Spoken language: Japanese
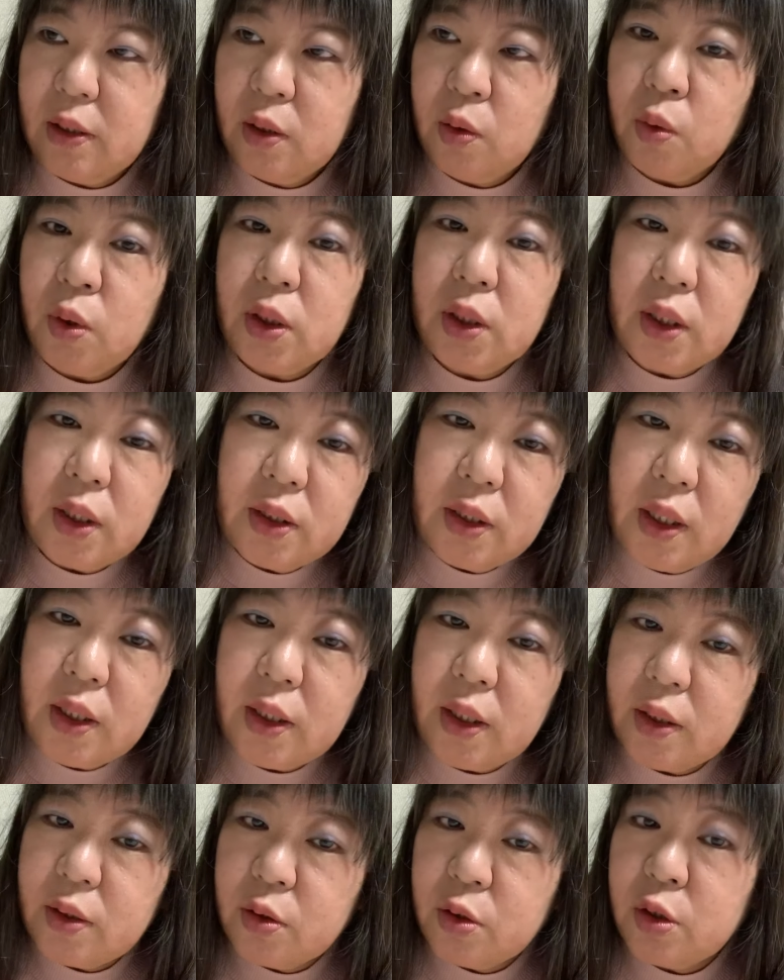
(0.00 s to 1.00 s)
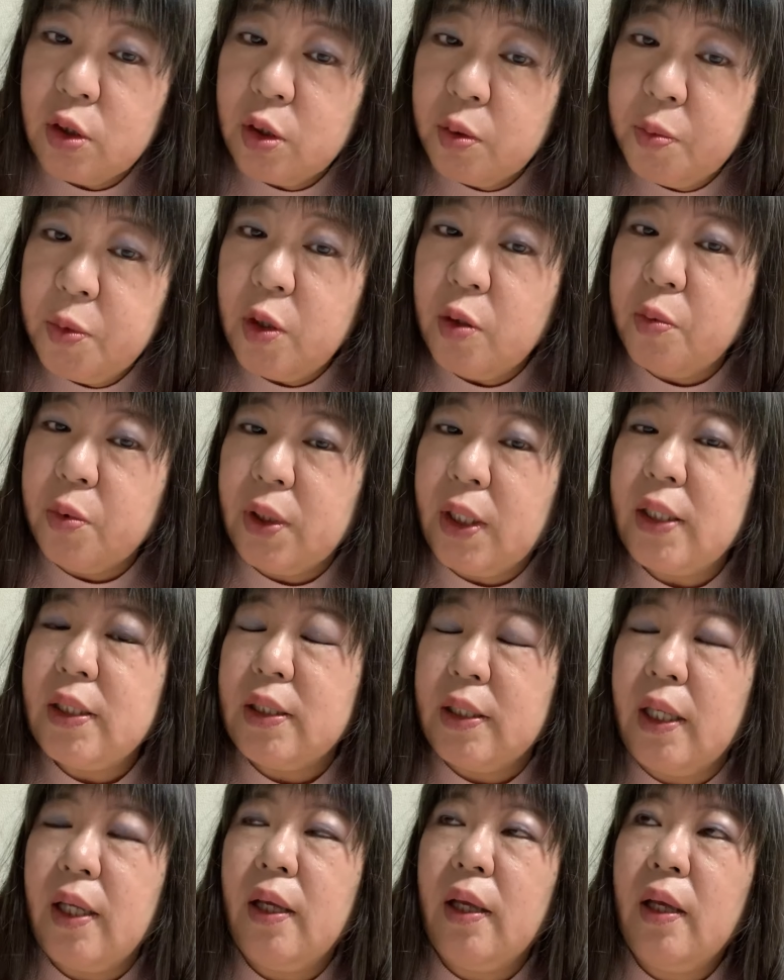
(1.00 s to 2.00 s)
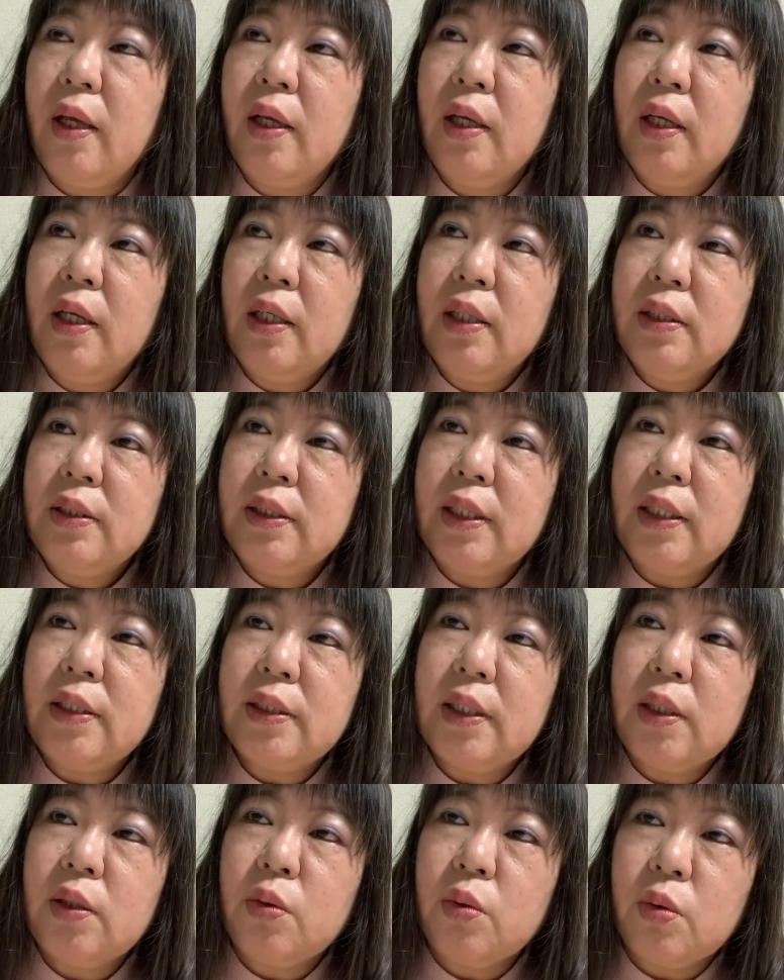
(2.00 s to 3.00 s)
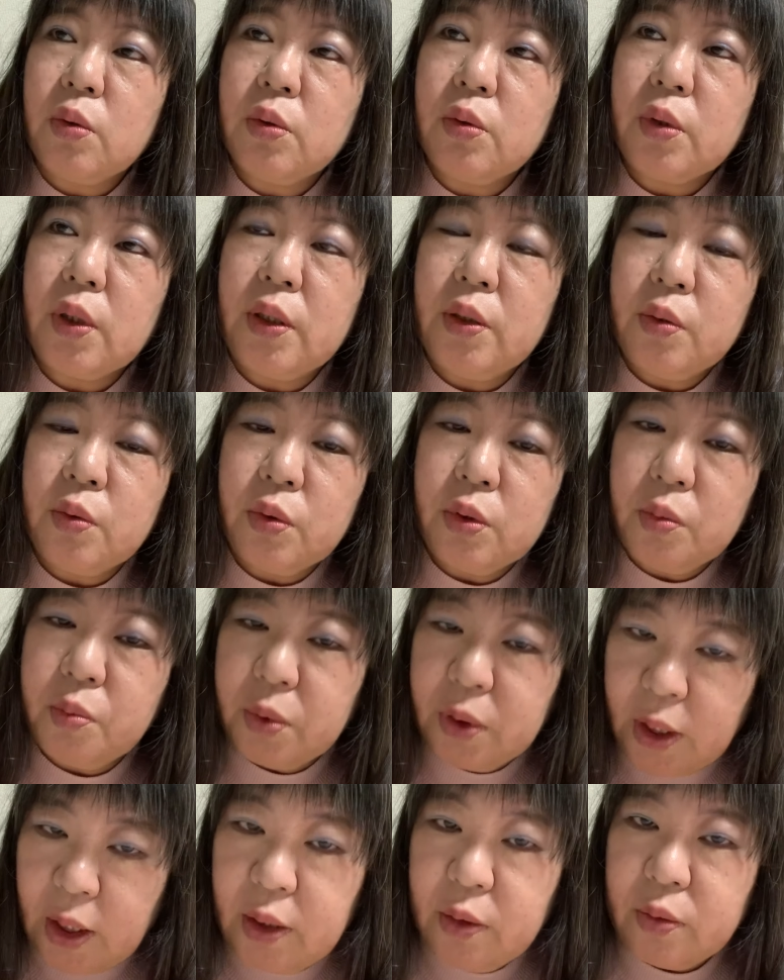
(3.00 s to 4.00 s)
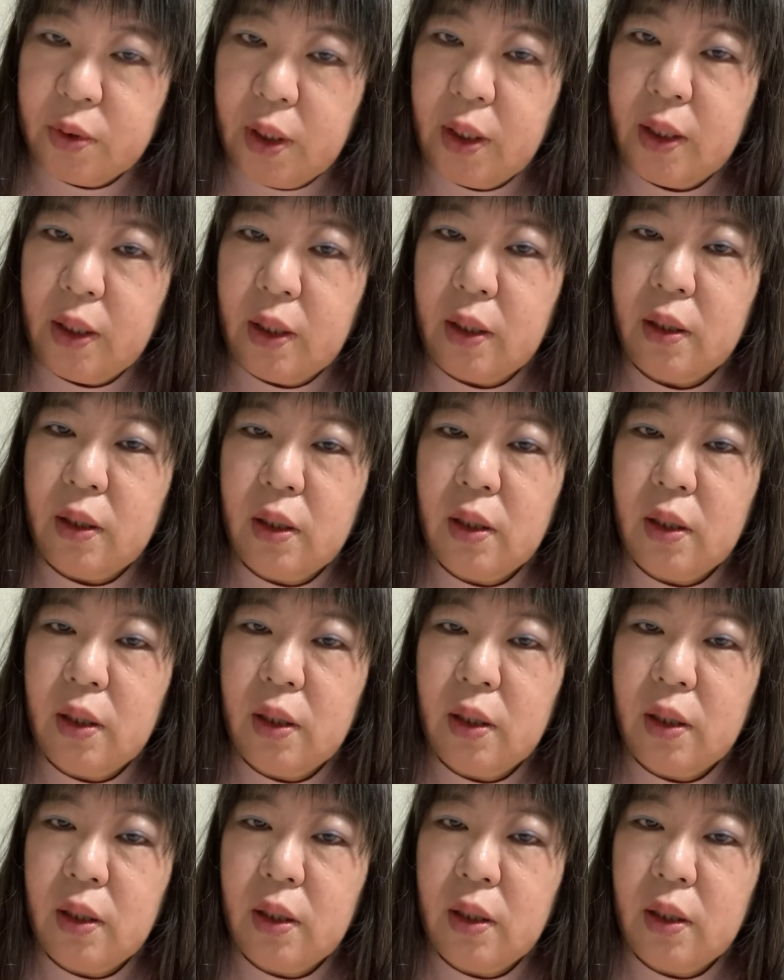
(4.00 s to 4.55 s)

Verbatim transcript: で、お金がないから盗みようもないしね、財産取ろうとかいうこともないので、